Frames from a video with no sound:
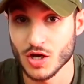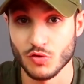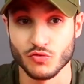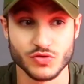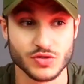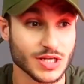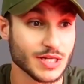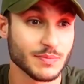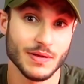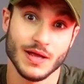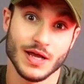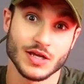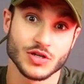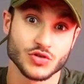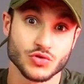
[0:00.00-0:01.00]
vous allez
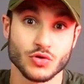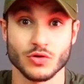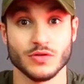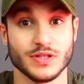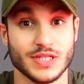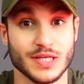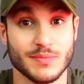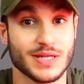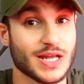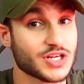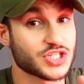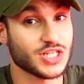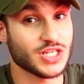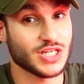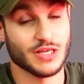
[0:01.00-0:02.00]
un jour
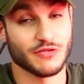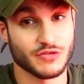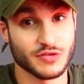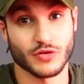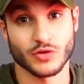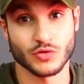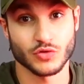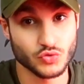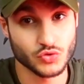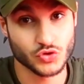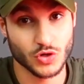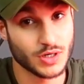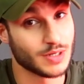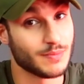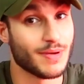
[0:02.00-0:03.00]
déménager et vivre tout
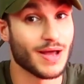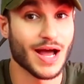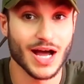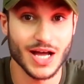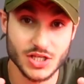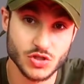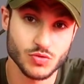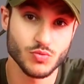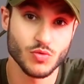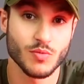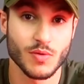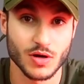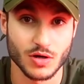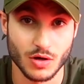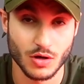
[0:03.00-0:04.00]
seul, et eh ben à ce
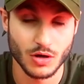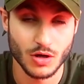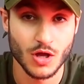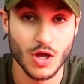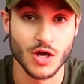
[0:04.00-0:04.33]
moment-là,